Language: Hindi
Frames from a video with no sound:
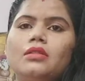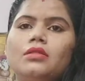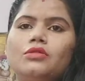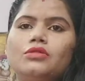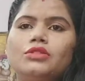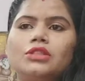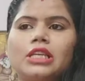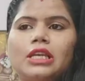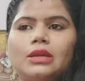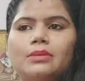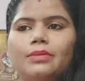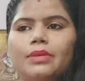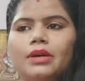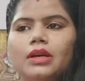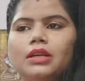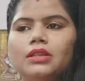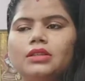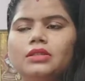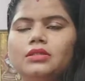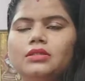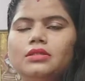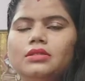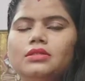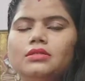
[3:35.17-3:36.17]
उसके
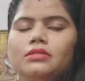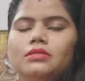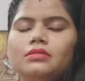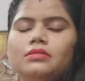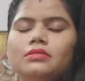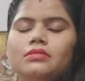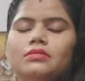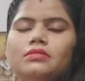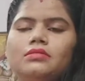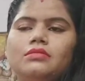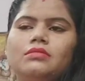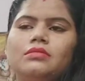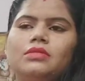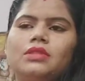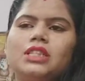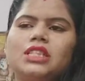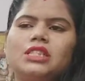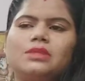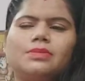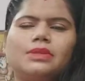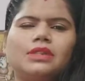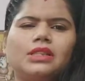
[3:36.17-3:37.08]
बाद दस